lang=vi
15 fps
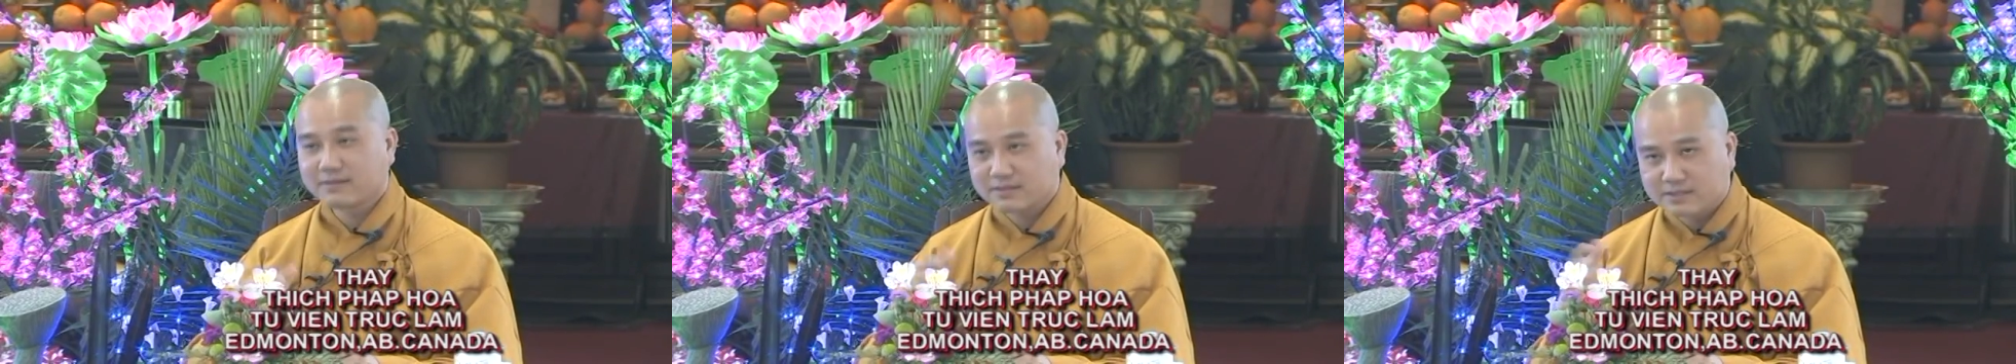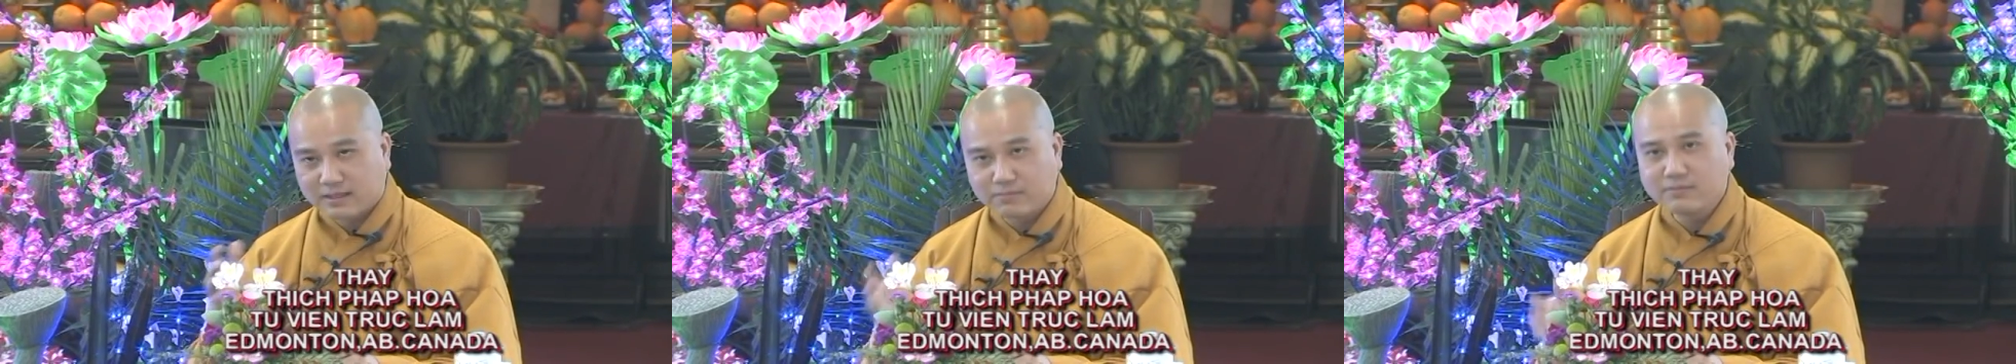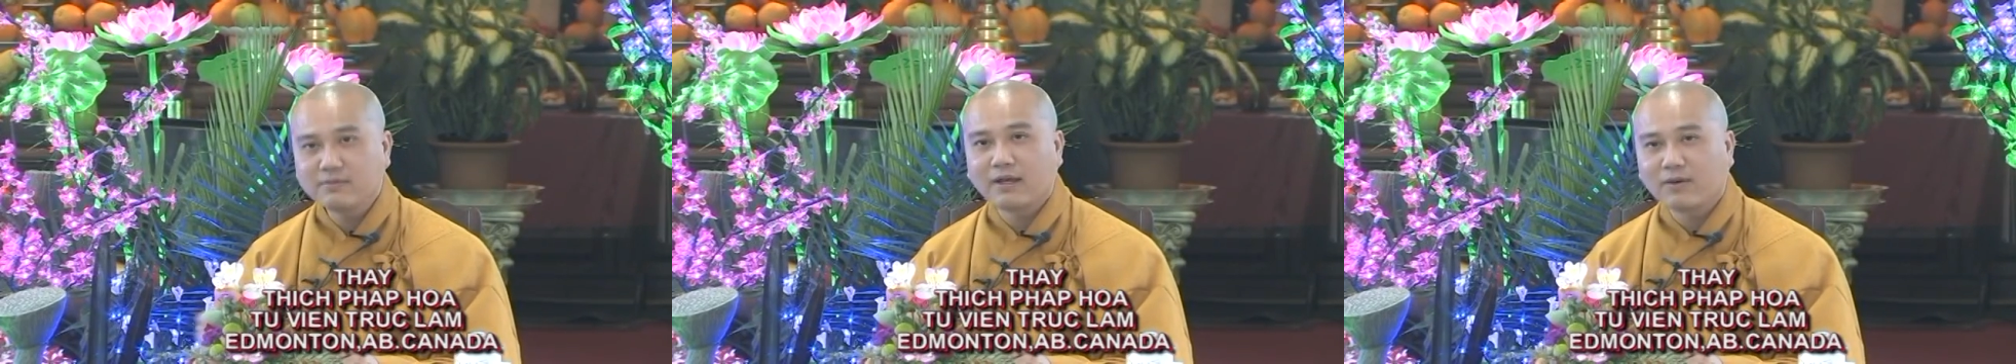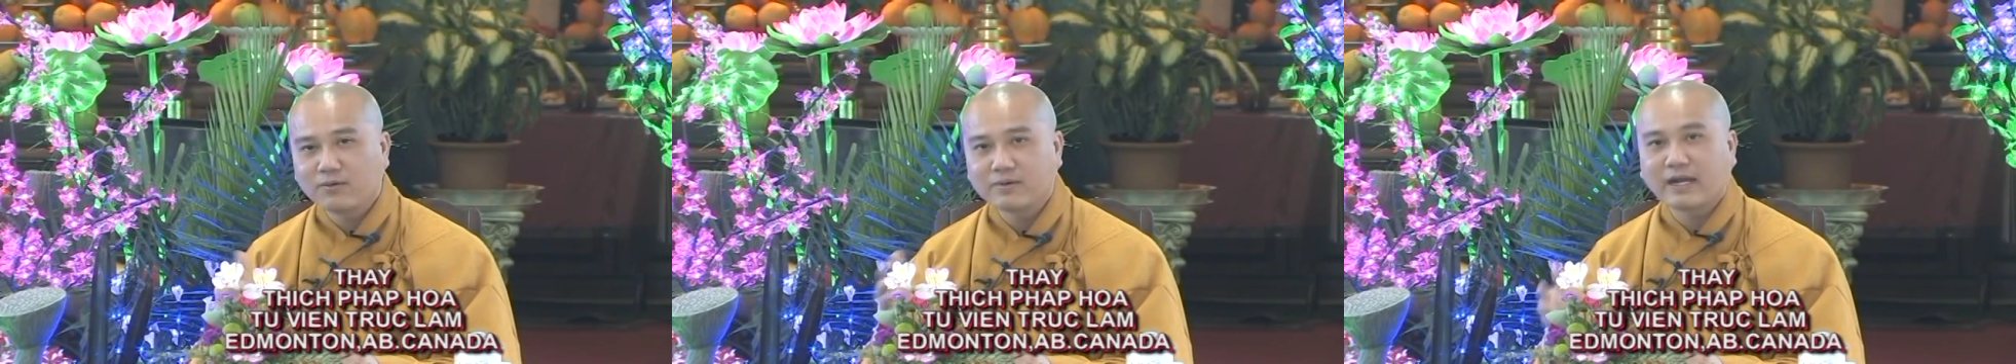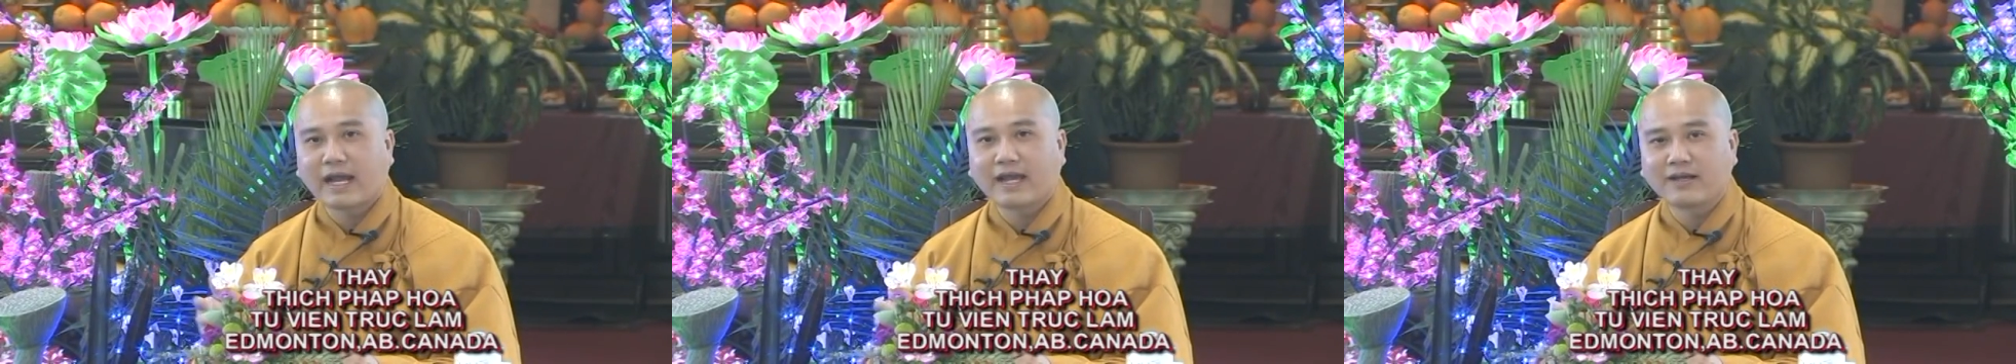sống
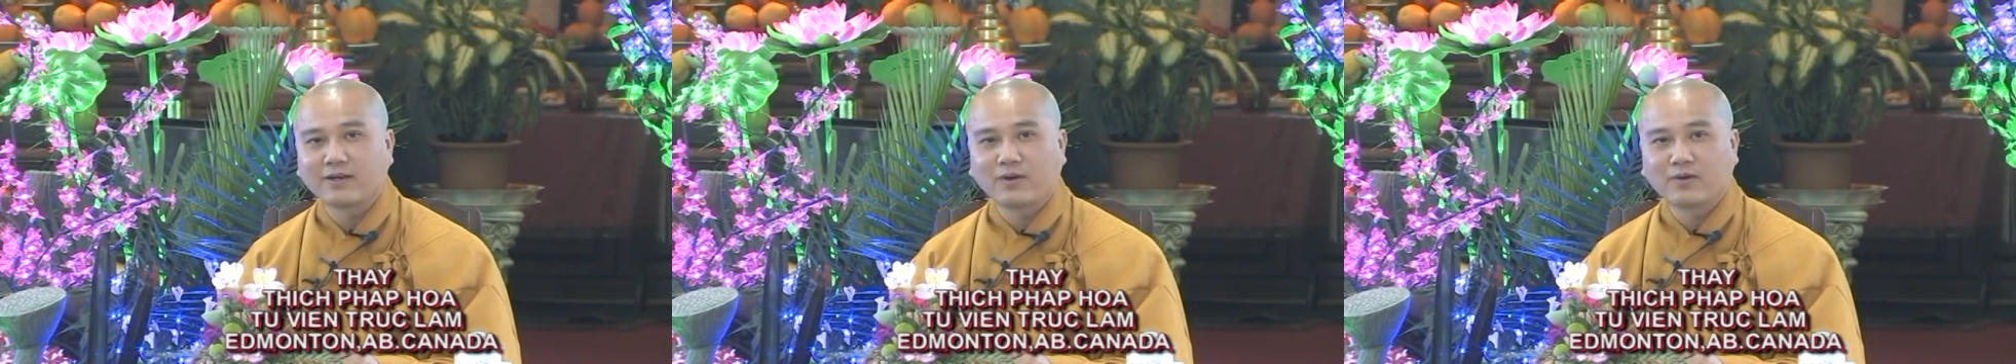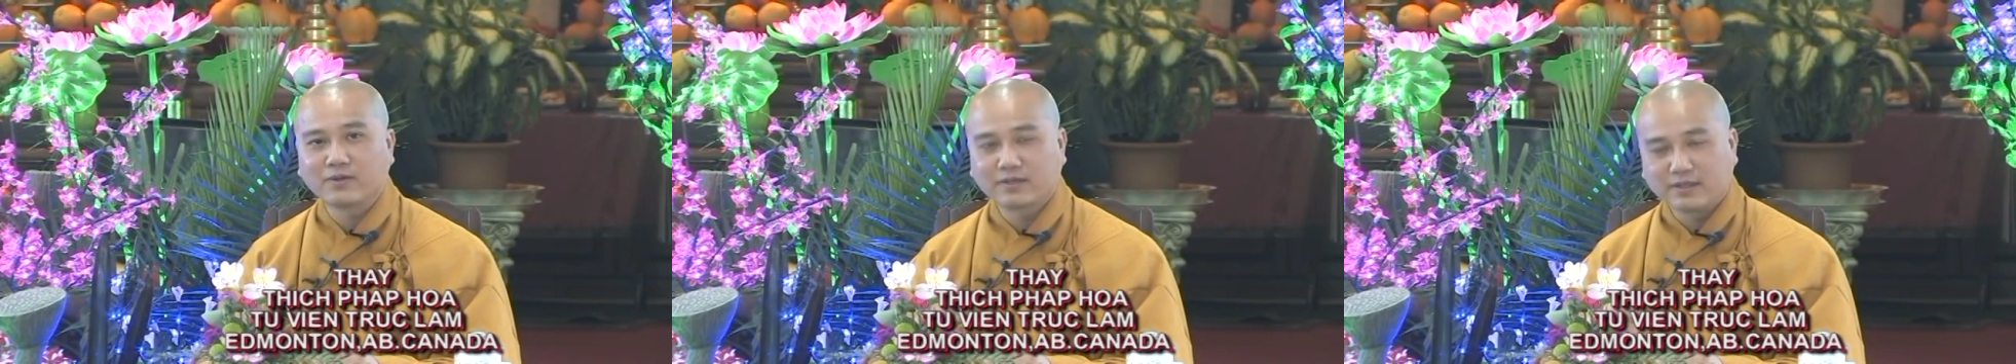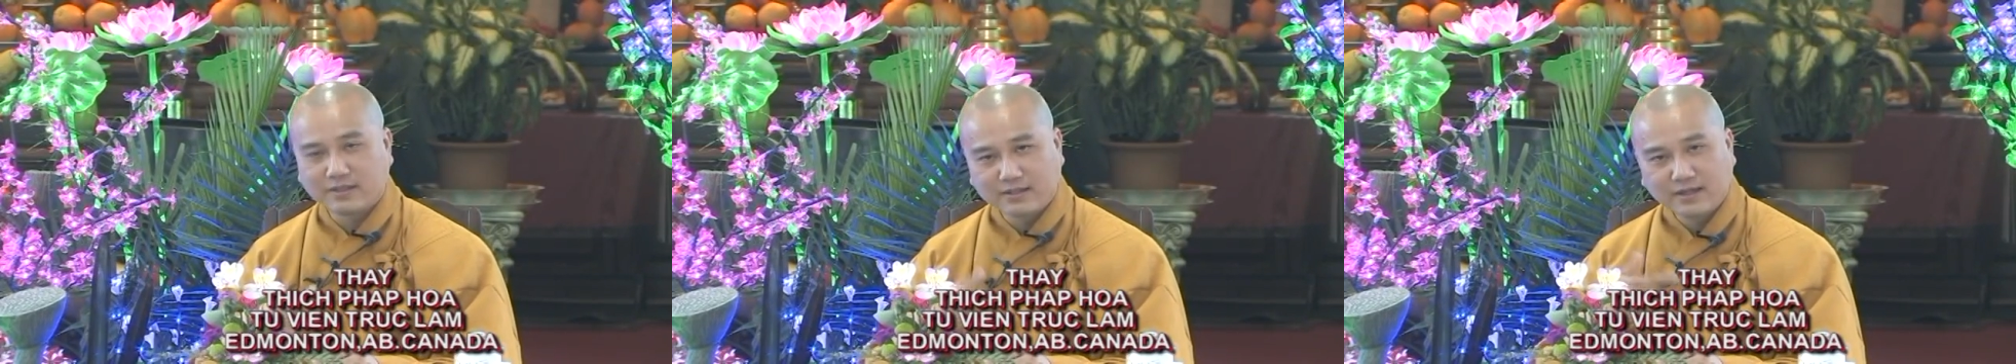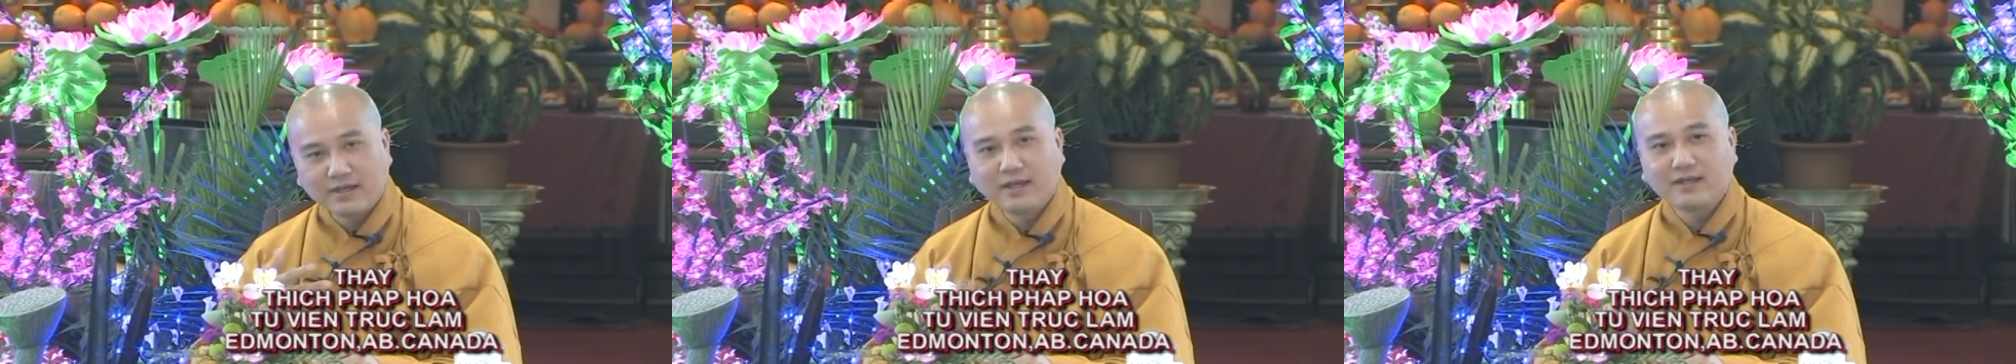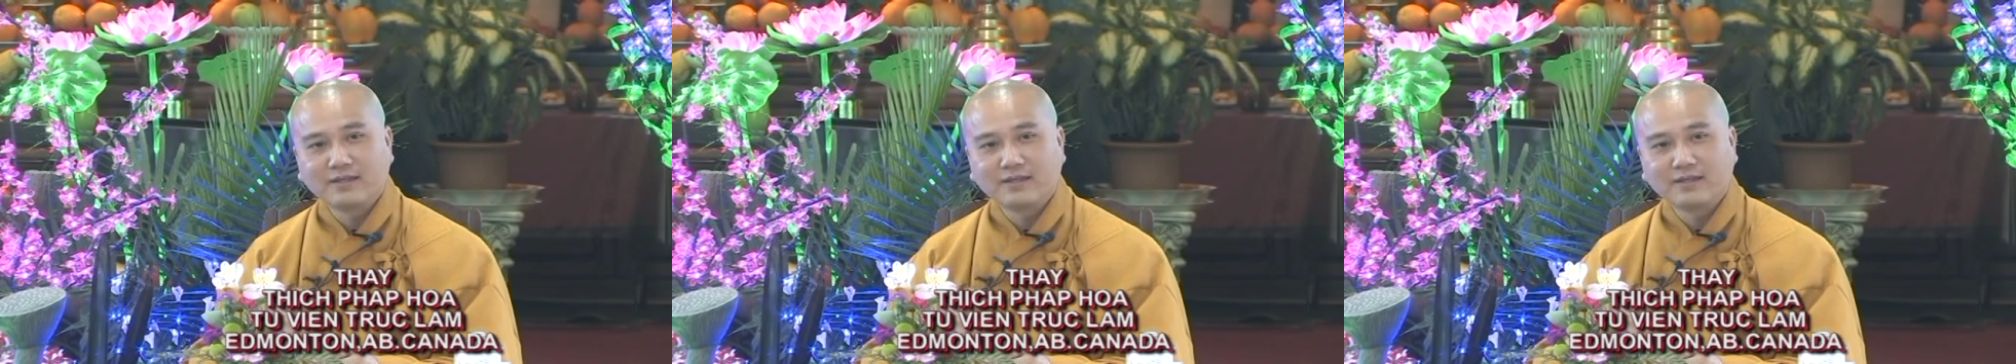lâu ngày rồi thì